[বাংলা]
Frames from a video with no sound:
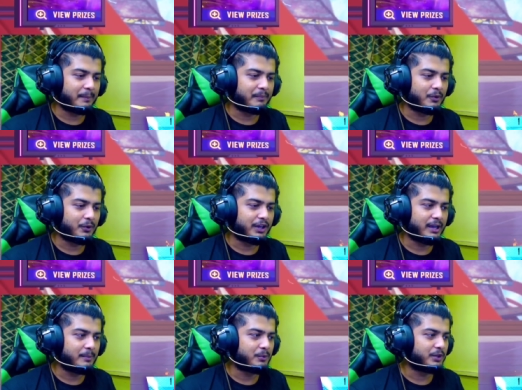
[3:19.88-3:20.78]
ওকে
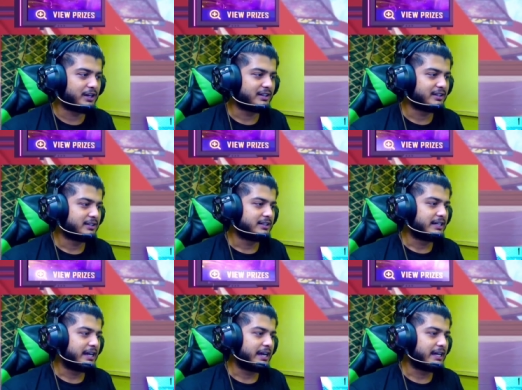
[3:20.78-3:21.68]
ব্রুদা
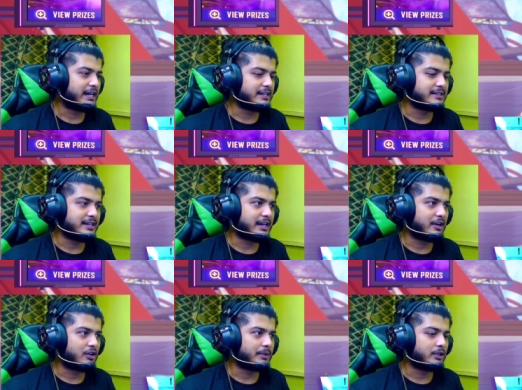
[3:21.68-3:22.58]
অ্যান্ড গাইজ কিন এখন
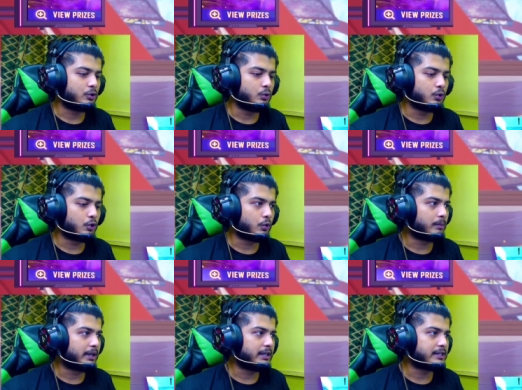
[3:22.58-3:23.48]
আমাদের দুটো টোকেন বাকি আছে